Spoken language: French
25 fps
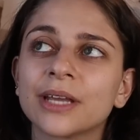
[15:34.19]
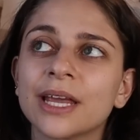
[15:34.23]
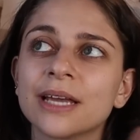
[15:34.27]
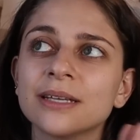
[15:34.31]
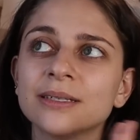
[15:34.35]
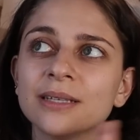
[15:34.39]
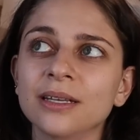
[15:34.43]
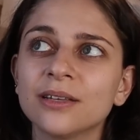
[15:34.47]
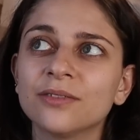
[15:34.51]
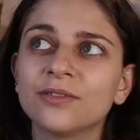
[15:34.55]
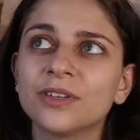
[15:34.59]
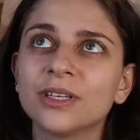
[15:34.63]

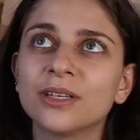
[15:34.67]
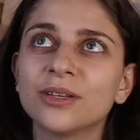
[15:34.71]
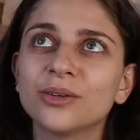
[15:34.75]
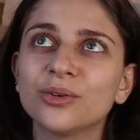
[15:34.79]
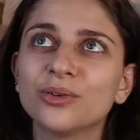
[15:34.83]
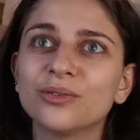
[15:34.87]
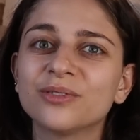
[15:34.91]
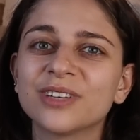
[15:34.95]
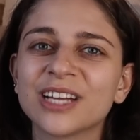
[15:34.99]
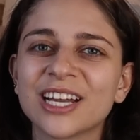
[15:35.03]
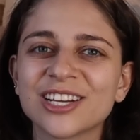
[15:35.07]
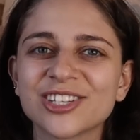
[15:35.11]
cassettes
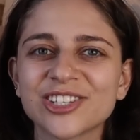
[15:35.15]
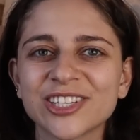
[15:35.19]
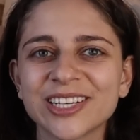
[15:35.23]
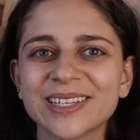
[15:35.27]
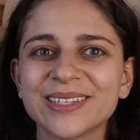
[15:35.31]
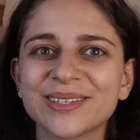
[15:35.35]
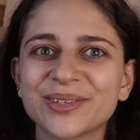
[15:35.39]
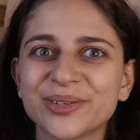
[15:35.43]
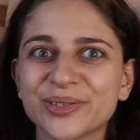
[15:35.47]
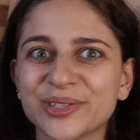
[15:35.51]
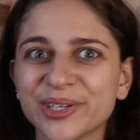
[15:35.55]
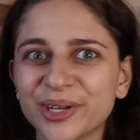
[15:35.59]
vidéo
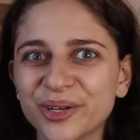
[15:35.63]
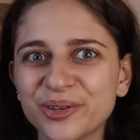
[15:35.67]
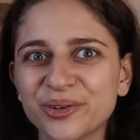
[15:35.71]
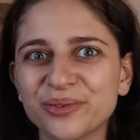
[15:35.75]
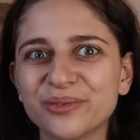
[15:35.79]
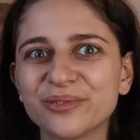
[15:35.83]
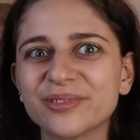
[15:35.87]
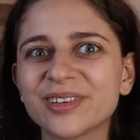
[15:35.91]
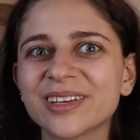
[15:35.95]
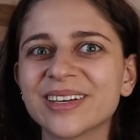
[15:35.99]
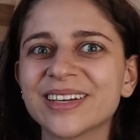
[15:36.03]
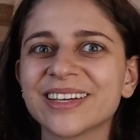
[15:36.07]
VHS que j'ai
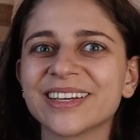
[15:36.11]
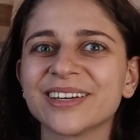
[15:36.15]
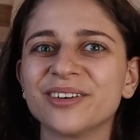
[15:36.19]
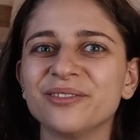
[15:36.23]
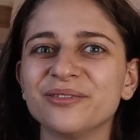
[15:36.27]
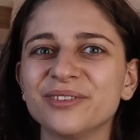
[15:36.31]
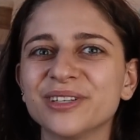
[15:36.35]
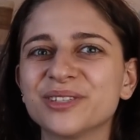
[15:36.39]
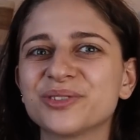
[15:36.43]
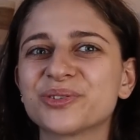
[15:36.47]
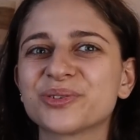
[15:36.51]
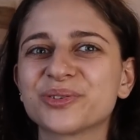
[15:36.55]
retrouvées et
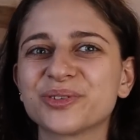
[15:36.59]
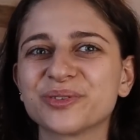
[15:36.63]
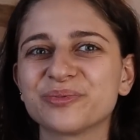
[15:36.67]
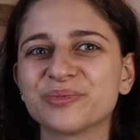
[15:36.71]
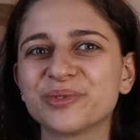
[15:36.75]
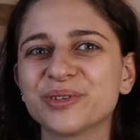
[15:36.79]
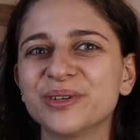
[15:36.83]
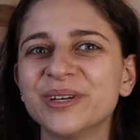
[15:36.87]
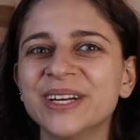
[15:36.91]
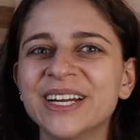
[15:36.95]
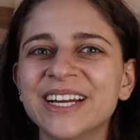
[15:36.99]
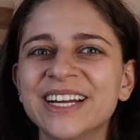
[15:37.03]
en fait
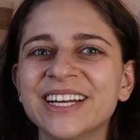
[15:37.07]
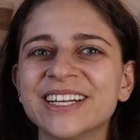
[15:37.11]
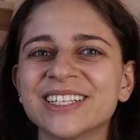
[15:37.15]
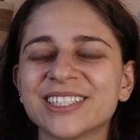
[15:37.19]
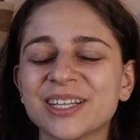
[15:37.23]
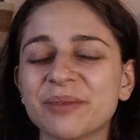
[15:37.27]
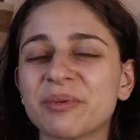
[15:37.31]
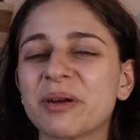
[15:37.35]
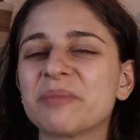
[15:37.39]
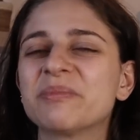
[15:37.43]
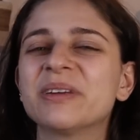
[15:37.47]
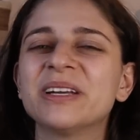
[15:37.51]
justement
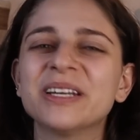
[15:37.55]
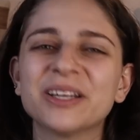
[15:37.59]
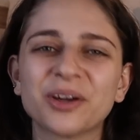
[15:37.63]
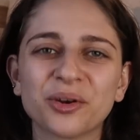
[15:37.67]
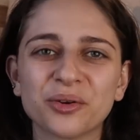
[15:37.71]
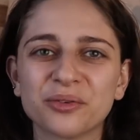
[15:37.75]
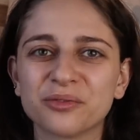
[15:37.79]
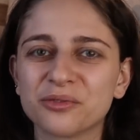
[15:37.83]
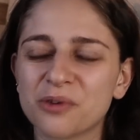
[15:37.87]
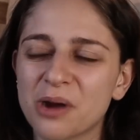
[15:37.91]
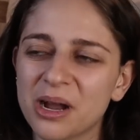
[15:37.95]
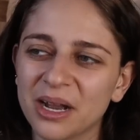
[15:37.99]
j'aimerais bien les
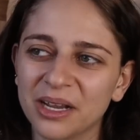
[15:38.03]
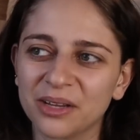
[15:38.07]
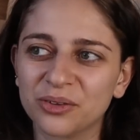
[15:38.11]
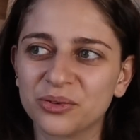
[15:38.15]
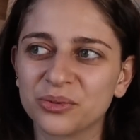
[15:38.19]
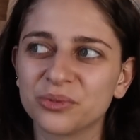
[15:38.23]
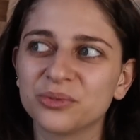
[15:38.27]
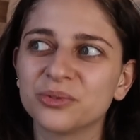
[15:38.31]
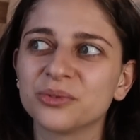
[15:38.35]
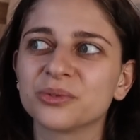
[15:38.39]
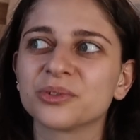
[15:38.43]
revoir et tout.